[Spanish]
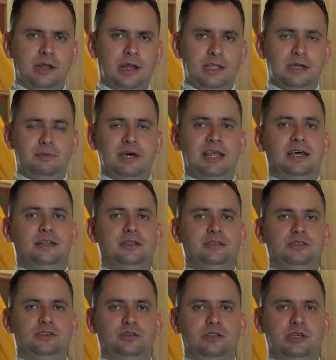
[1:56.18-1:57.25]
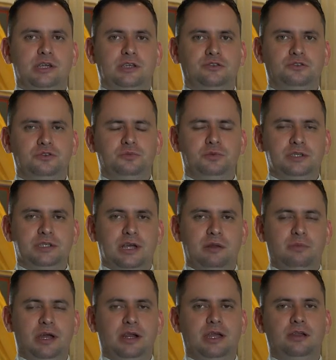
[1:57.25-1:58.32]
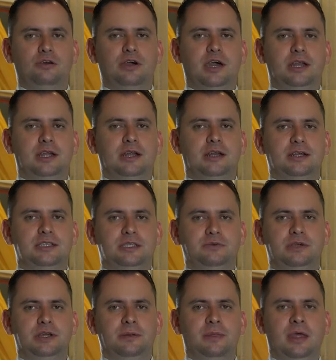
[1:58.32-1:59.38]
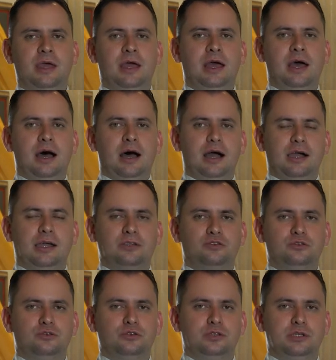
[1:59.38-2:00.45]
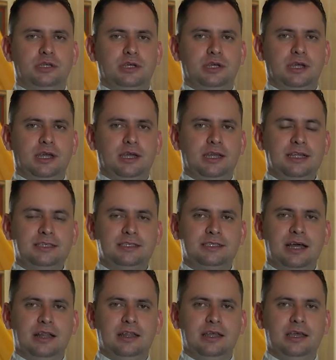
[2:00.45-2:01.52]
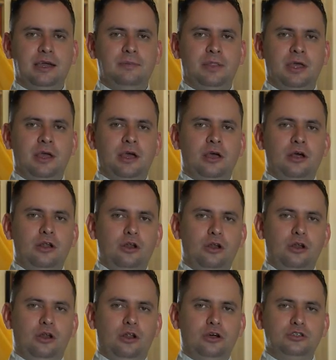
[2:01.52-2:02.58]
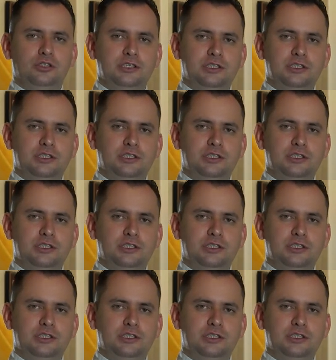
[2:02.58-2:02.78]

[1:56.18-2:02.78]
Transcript: la llamada de atención de Jesús, pues al ver que no querían recibir a Jesús eh, en esta aldea, los